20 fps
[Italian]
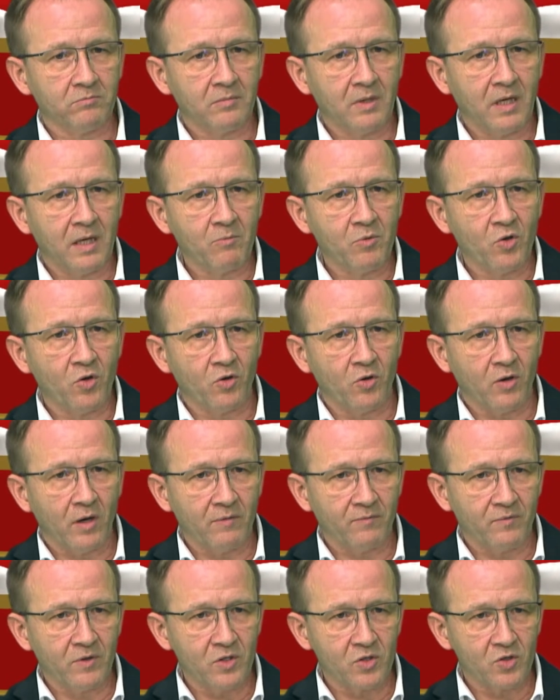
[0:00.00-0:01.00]
a mio
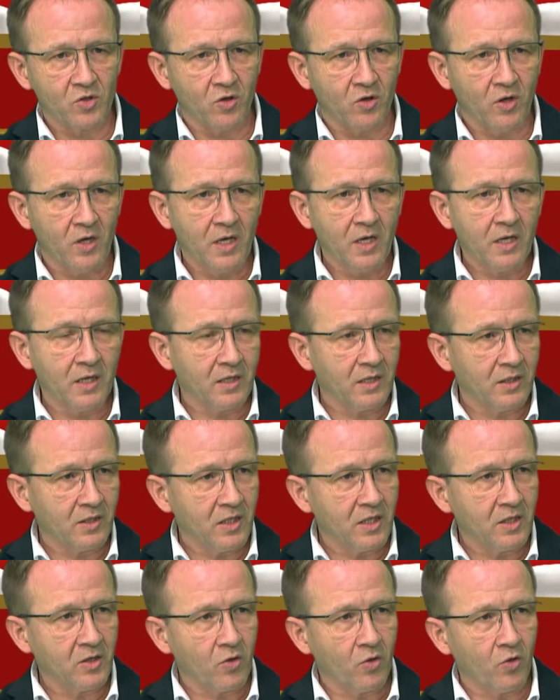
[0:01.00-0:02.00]
avviso
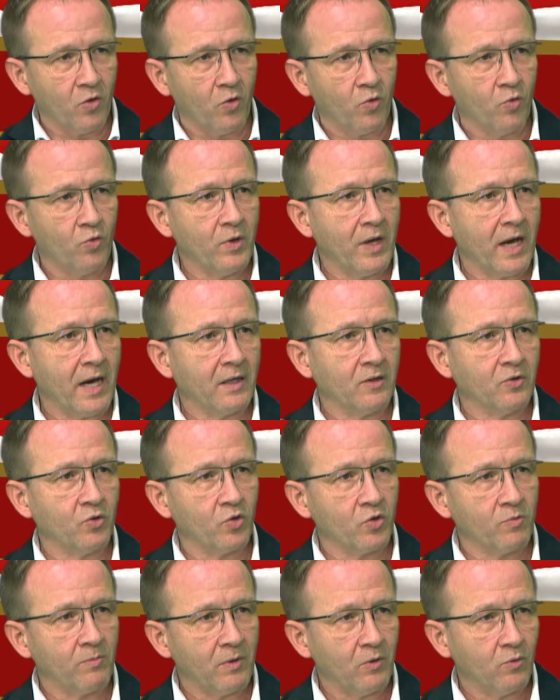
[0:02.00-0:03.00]
ridicolo, una,
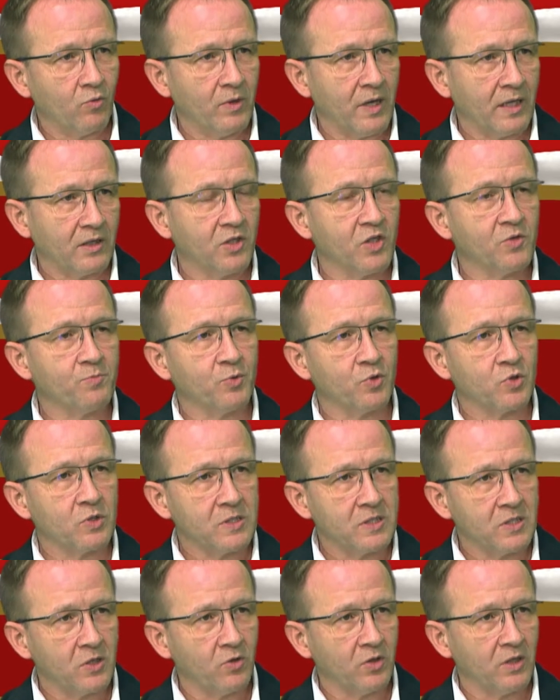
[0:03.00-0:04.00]
norma, una
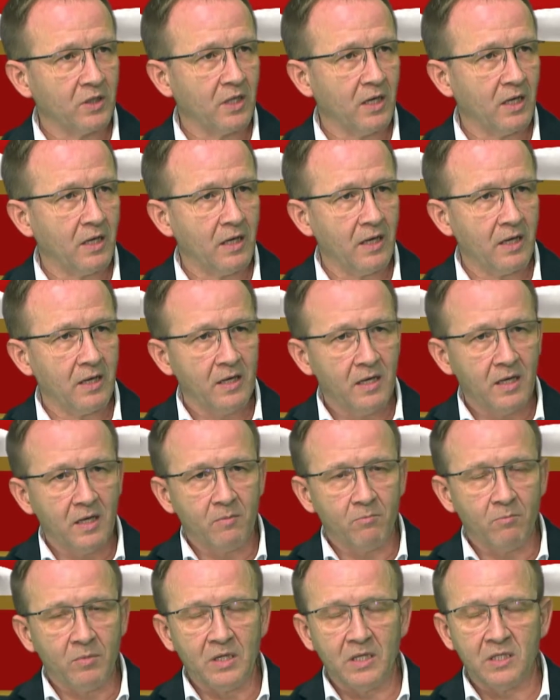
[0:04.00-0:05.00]
disposizione del
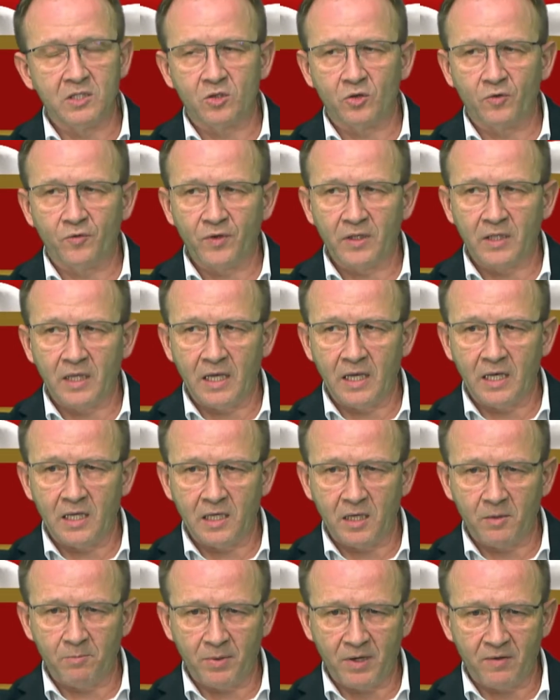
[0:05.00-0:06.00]
ministro Fedeli
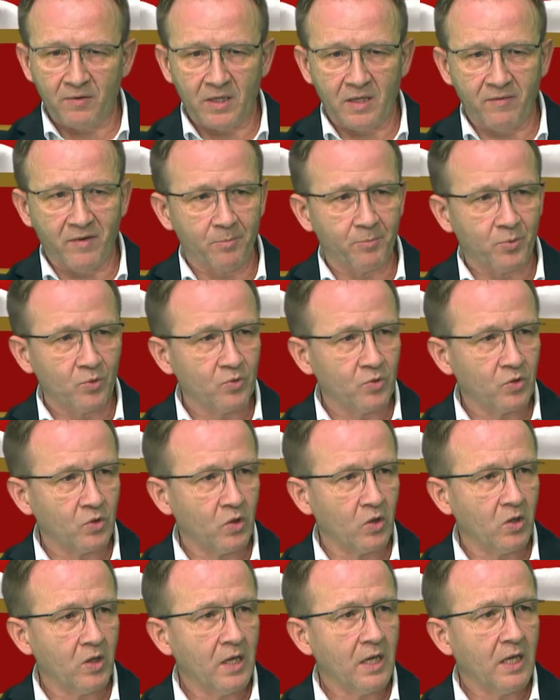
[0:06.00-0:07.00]
che prevedeva
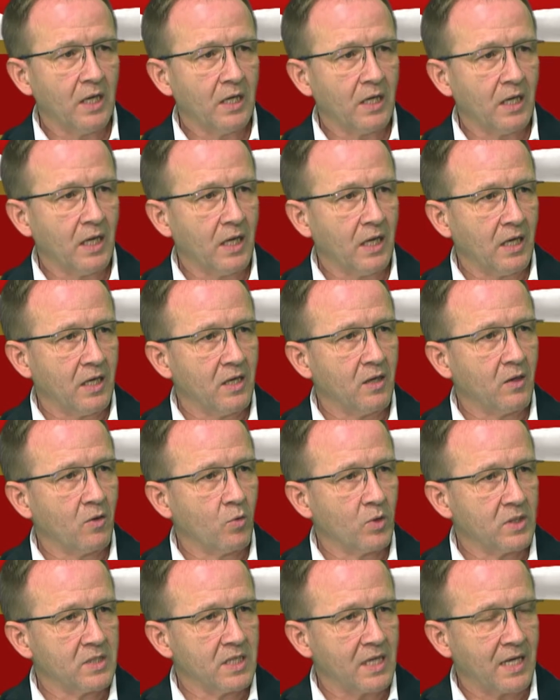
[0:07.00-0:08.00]
appunto che in
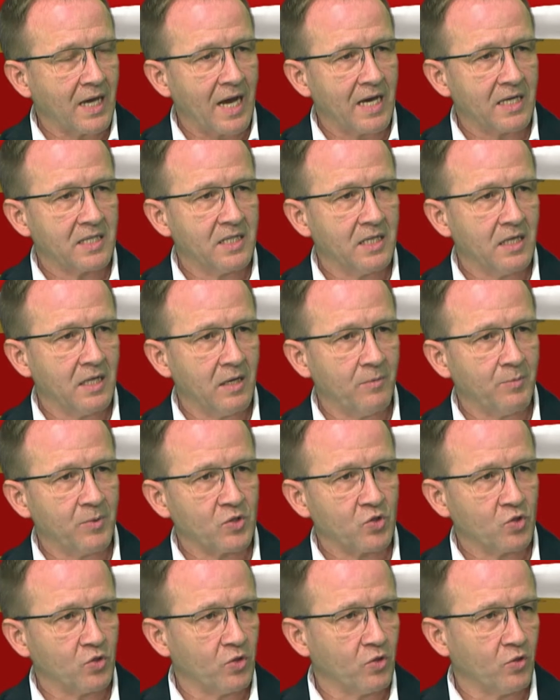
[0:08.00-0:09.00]
questi casi le
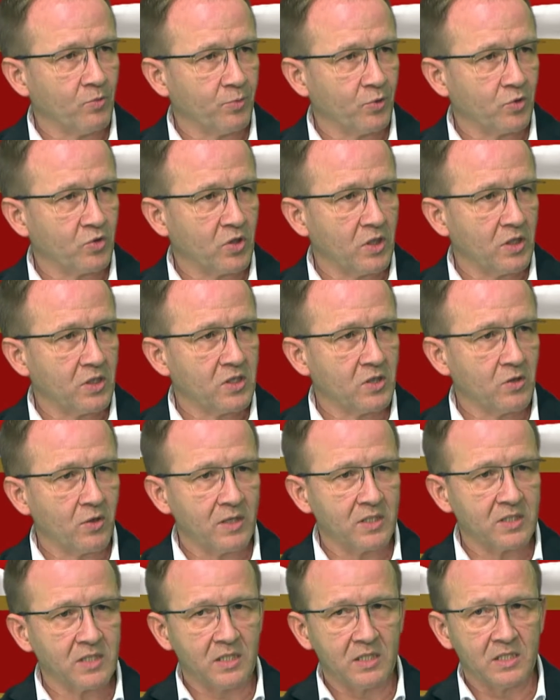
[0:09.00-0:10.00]
persone non potessero
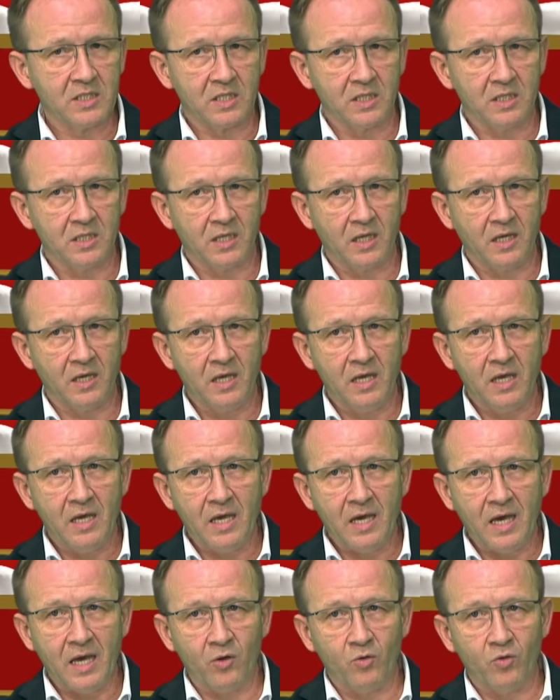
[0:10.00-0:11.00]
essere iscritte
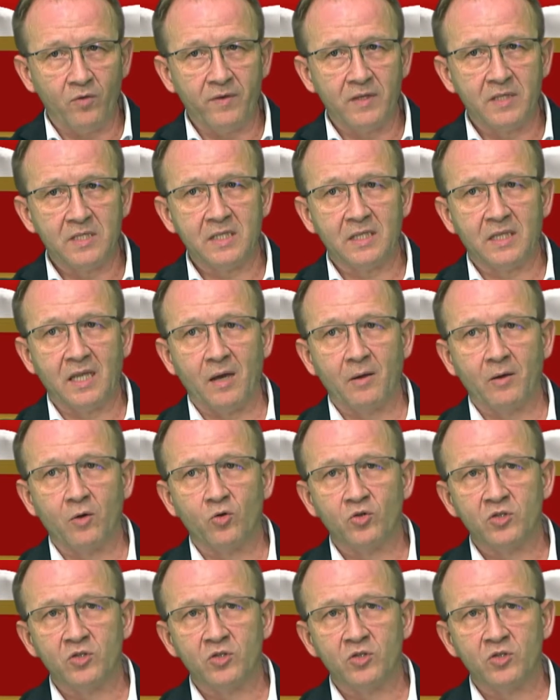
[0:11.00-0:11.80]
all'università,